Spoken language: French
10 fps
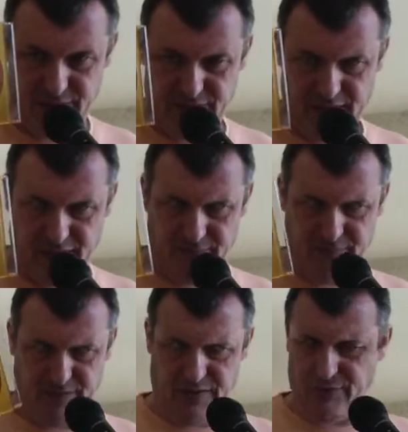Voilà,
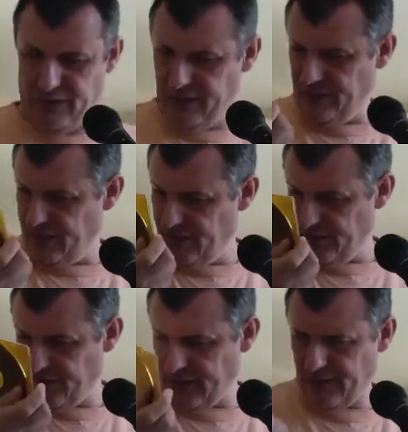ça fait
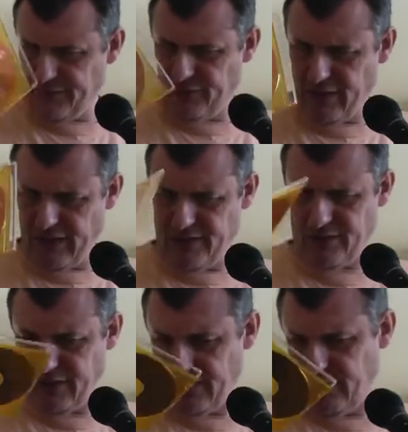cinq fois que je suis
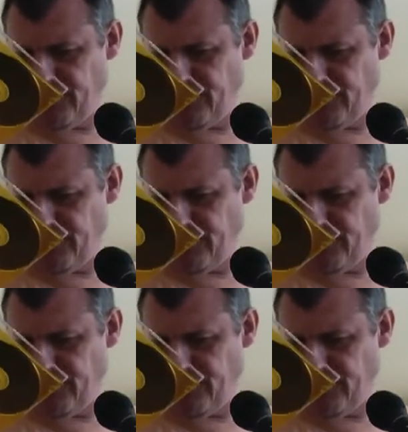en train de le